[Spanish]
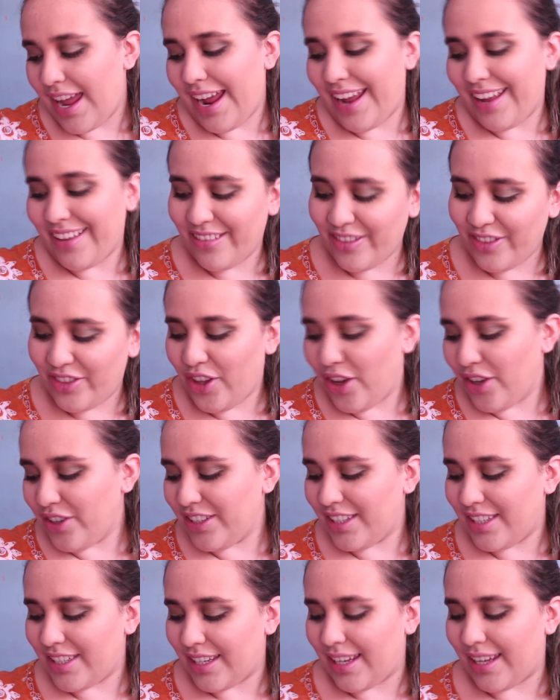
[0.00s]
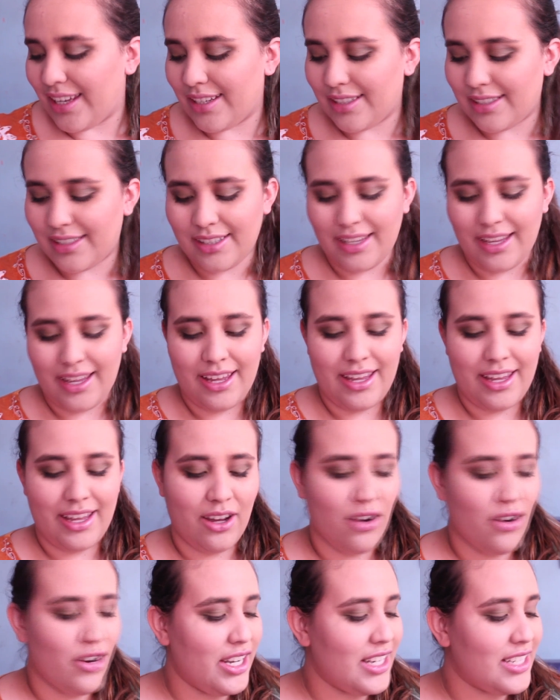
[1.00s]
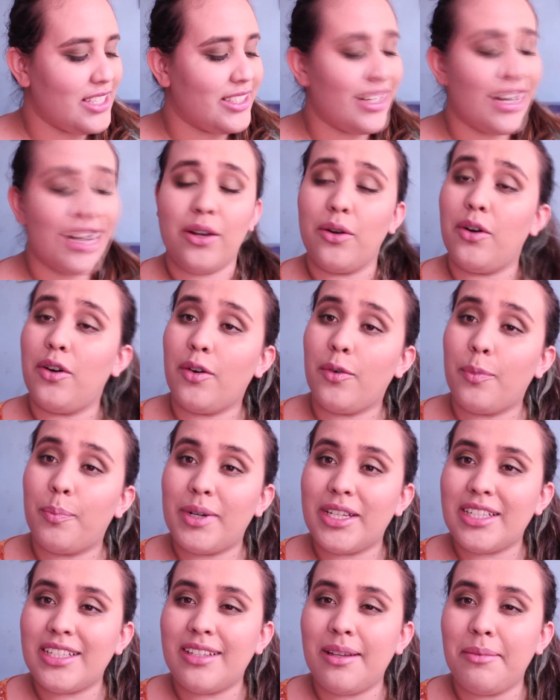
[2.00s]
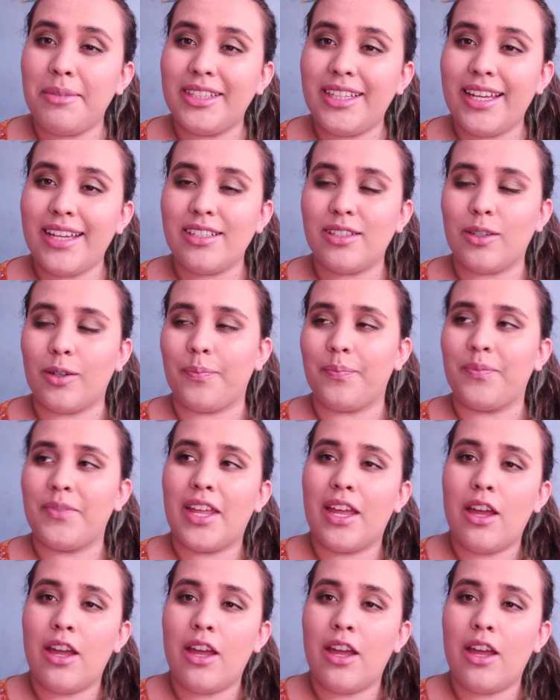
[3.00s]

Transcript: Entonces, eh, hoy les traigo precisamente eso.